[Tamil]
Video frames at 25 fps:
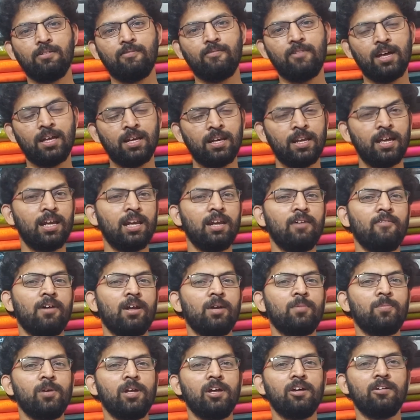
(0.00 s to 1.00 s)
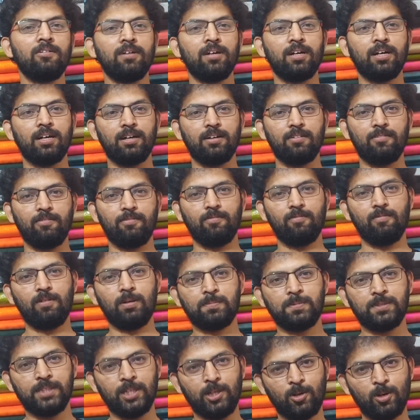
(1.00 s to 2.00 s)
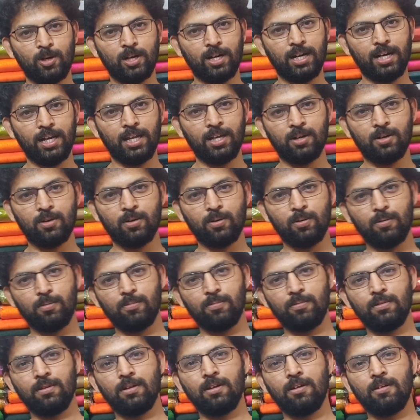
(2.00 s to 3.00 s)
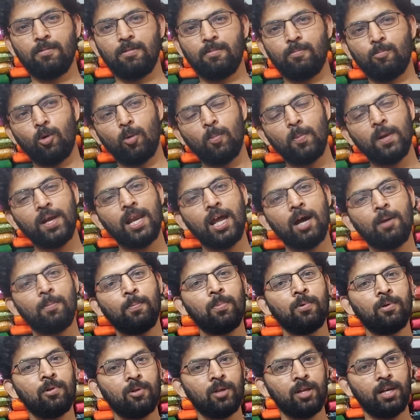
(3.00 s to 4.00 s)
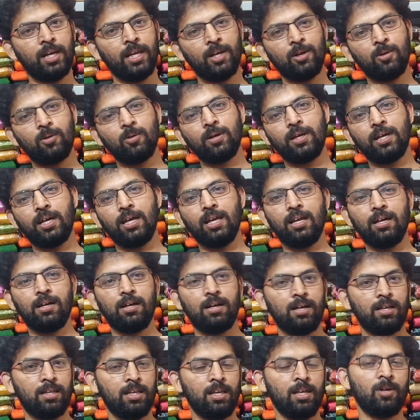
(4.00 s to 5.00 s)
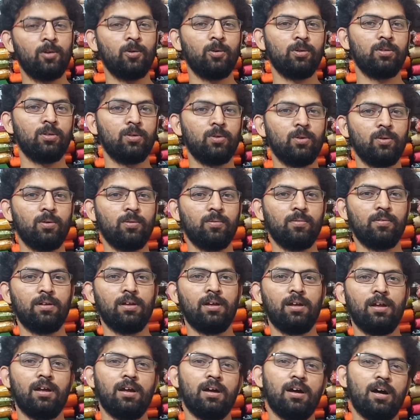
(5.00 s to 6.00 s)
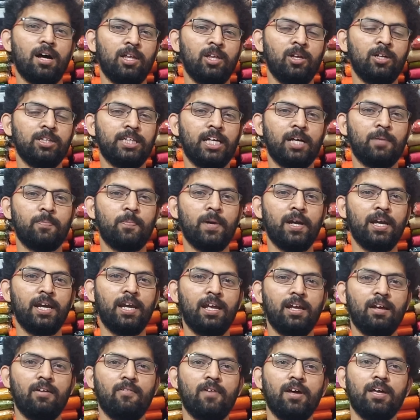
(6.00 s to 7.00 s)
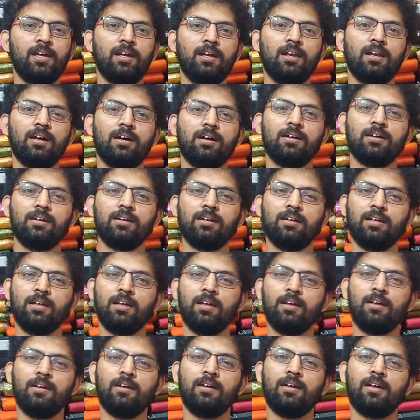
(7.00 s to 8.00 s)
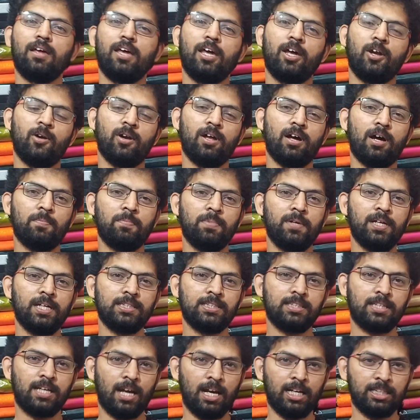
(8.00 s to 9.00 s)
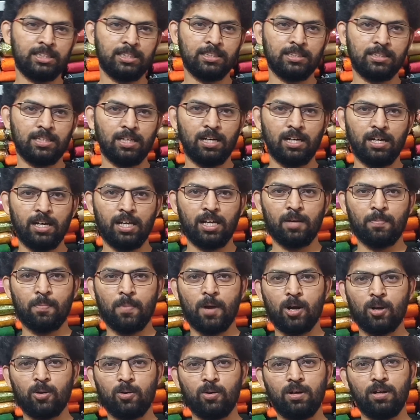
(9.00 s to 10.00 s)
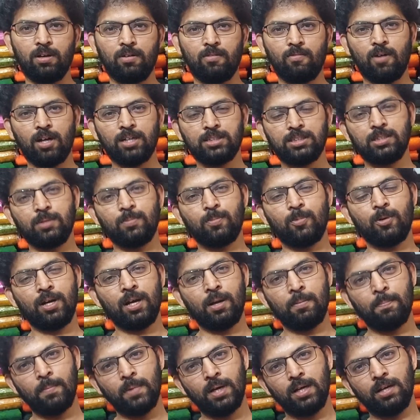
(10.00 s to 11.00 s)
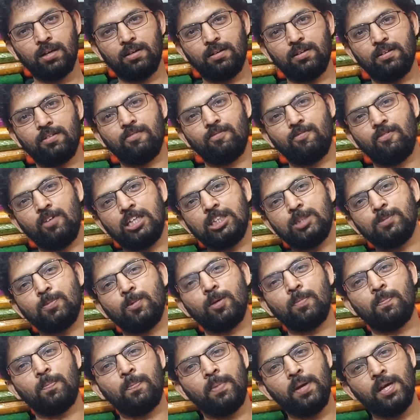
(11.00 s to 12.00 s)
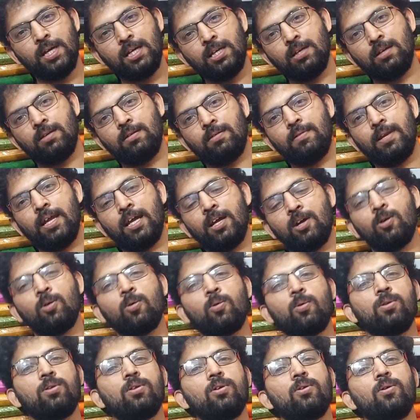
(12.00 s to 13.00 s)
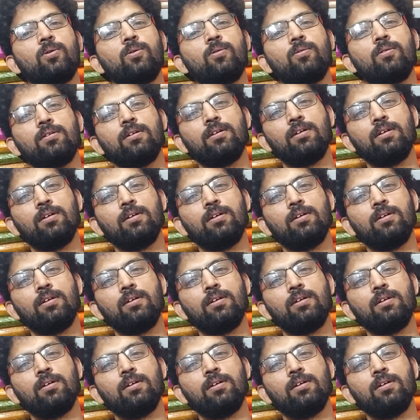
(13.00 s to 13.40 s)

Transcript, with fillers: வேற நேரில் வர முடியாதவங்க வெப்சைட்டோட லிங்க்கும் மொபைல் ஆப்போட லிங்க்கும் கீழே அதுலேயே கொடுத்துருக்கோம் அதையும் செக் பண்ணி நீங்கள் வாங்கிக்கலாம் எங்களுடைய அப்டேட்ஸ் கலெக்ஷன்ஸ் எல்லாம் நீங்கள் பார்க்கணுன்னா வாட்ஸ்அப் நம்பர் ஃபேஸ்புக் பேஜ் லிங்க்கும் கொடுத்துருக்கோம்